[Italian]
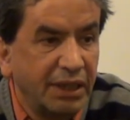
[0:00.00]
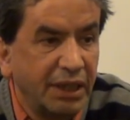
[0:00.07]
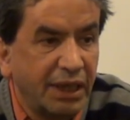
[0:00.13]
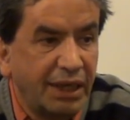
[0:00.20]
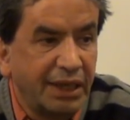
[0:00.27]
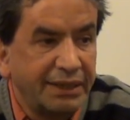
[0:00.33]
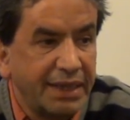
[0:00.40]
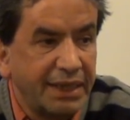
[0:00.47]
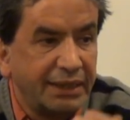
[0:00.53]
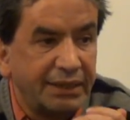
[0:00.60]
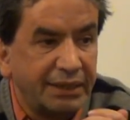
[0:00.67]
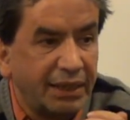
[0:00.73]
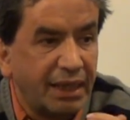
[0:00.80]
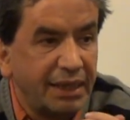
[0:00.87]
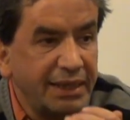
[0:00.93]
L'ha
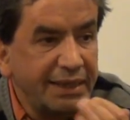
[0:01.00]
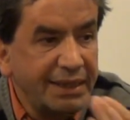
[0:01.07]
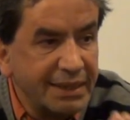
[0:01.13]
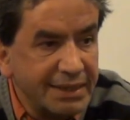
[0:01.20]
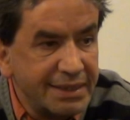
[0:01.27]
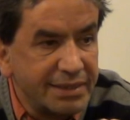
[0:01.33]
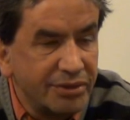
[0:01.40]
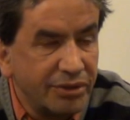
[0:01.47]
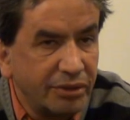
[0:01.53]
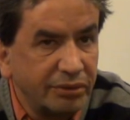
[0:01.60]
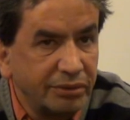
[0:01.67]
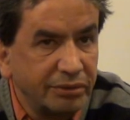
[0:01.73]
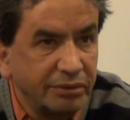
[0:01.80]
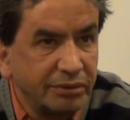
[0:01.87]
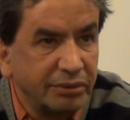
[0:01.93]
detta
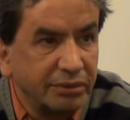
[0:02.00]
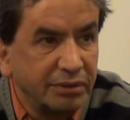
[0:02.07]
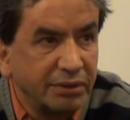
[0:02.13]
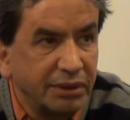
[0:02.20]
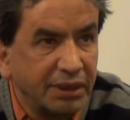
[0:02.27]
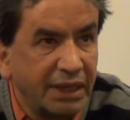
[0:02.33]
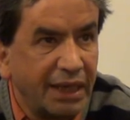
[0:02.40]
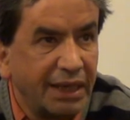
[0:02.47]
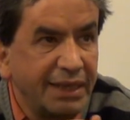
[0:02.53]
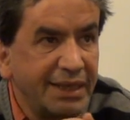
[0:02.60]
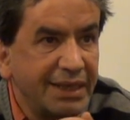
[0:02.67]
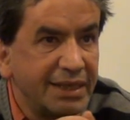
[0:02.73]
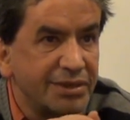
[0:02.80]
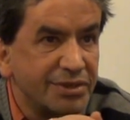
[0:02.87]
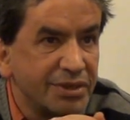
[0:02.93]
all'inizio e
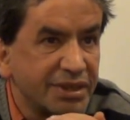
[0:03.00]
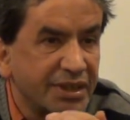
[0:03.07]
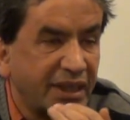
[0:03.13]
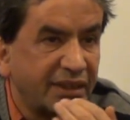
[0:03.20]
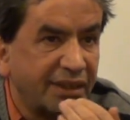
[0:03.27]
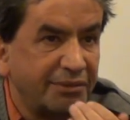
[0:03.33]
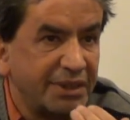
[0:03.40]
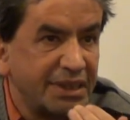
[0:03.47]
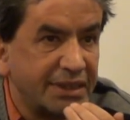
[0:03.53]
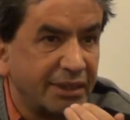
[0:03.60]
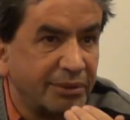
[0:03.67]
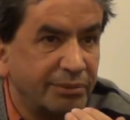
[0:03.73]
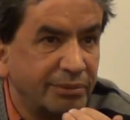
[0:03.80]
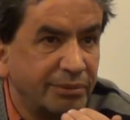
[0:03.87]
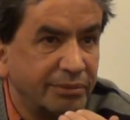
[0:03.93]
all'inizio è stata vista,
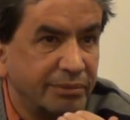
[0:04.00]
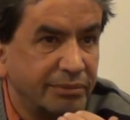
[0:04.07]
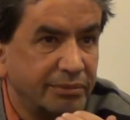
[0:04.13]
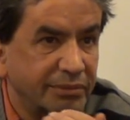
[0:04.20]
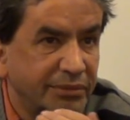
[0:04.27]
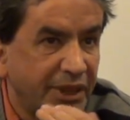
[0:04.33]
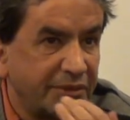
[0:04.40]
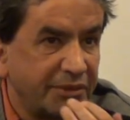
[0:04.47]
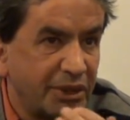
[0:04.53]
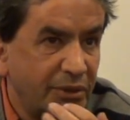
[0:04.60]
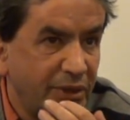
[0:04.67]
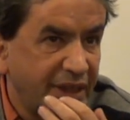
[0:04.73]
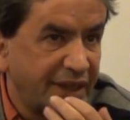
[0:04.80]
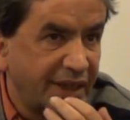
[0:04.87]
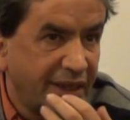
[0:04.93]
mm, tra
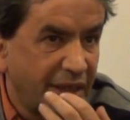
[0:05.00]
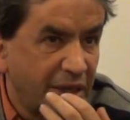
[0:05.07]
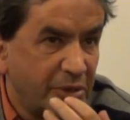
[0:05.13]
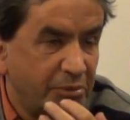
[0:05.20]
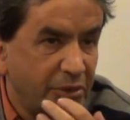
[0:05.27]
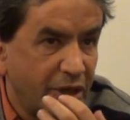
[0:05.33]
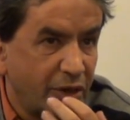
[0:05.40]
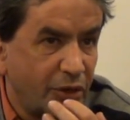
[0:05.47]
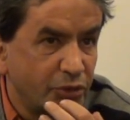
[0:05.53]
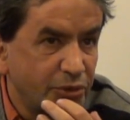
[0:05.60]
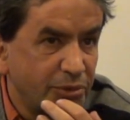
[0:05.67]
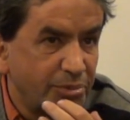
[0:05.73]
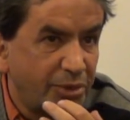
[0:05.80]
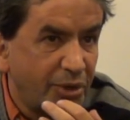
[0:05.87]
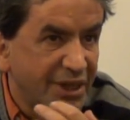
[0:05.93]
virgolette, anche come una cosa un po'